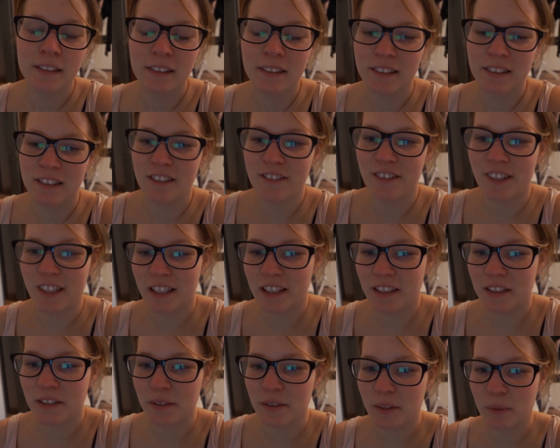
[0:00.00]
Da war
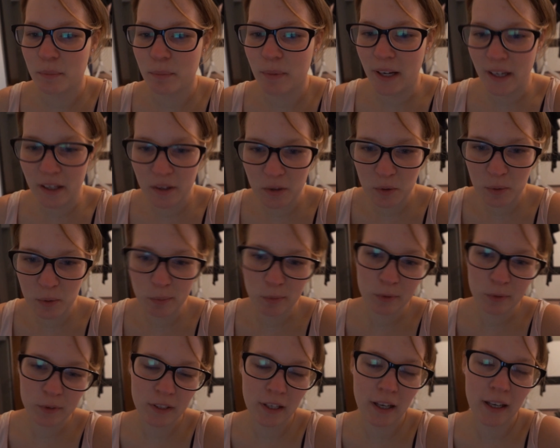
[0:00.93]
gerade so eine
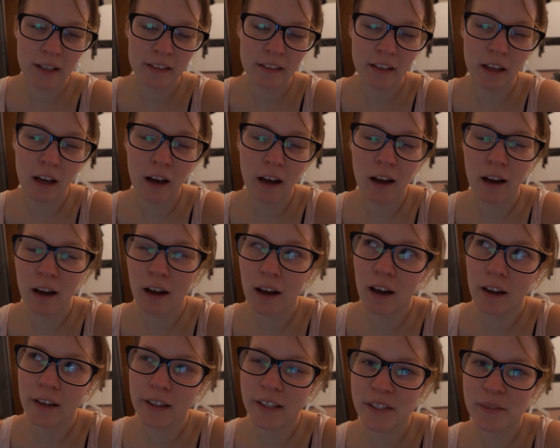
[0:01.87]
Beinübung dran.
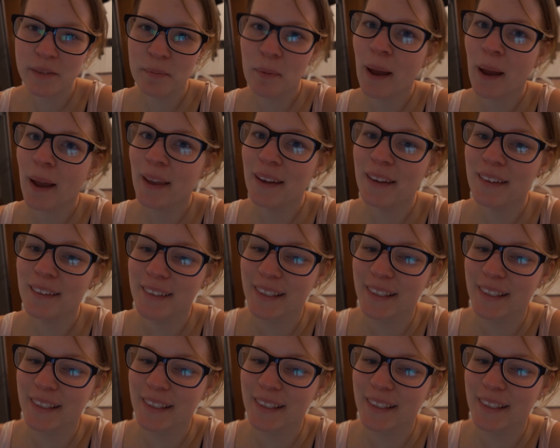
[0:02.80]
Aha, das brennt.